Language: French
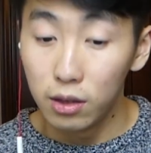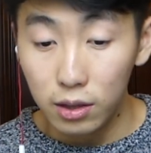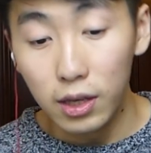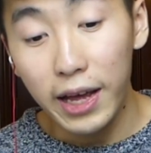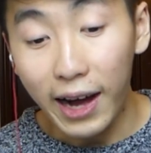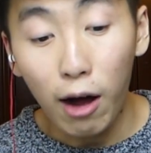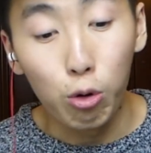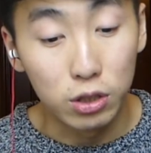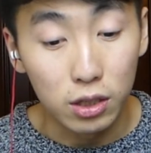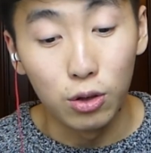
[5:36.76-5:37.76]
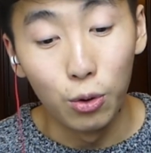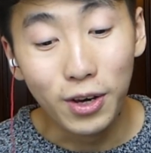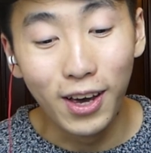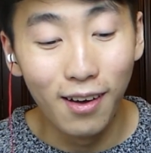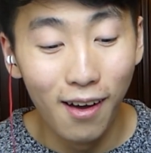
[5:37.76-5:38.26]
il est rare aussi.
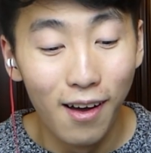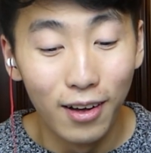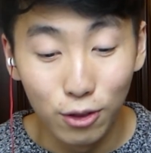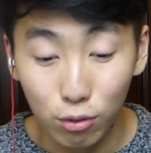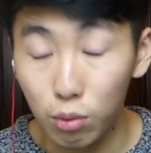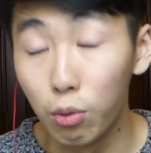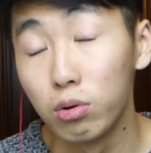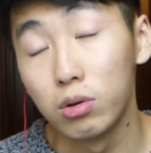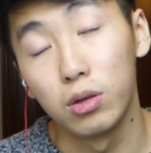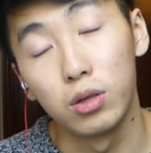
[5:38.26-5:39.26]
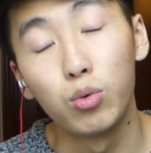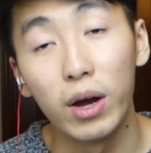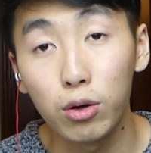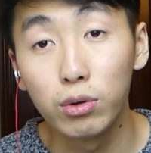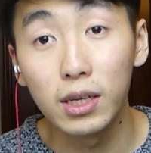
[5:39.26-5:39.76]
Donc, euh, donc bon, il
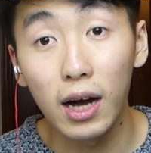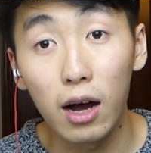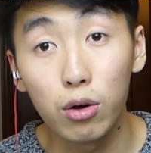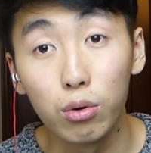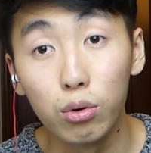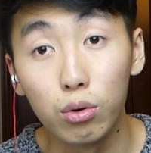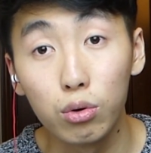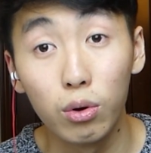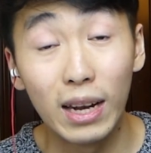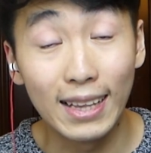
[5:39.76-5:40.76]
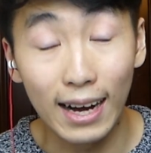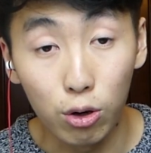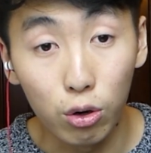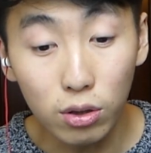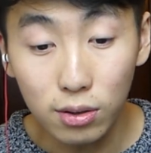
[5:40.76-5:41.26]
doit être aussi rare que, les
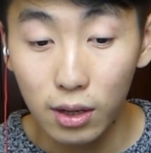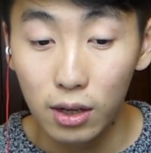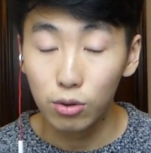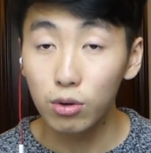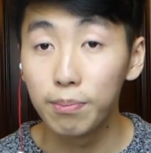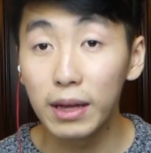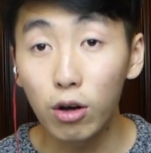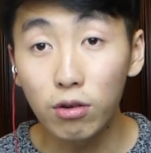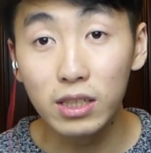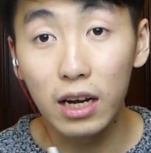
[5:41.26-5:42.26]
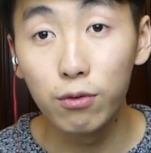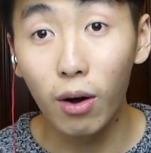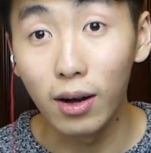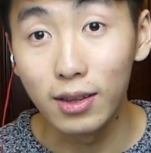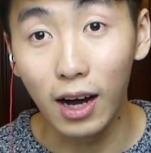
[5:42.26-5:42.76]
Dracolos. Donc maintenant, vous allez
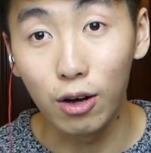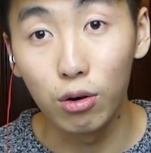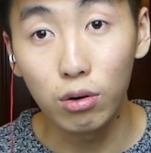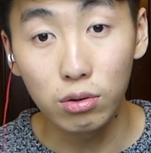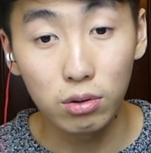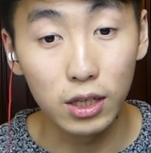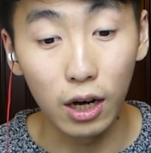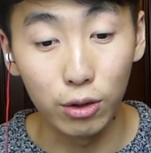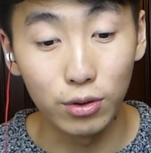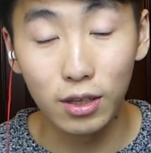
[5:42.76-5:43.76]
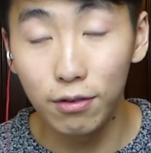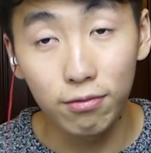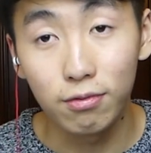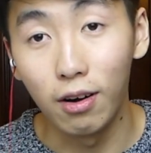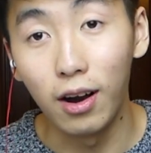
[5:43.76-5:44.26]
voir Dracolos, Tyrannosif,
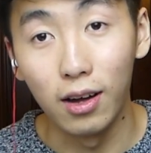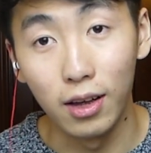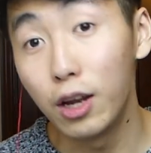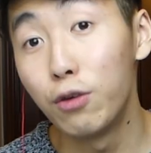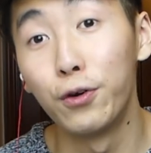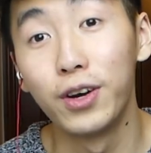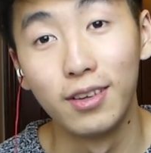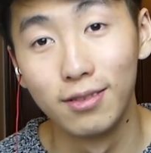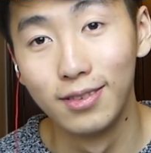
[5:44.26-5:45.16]
voilà, et l'euphorie.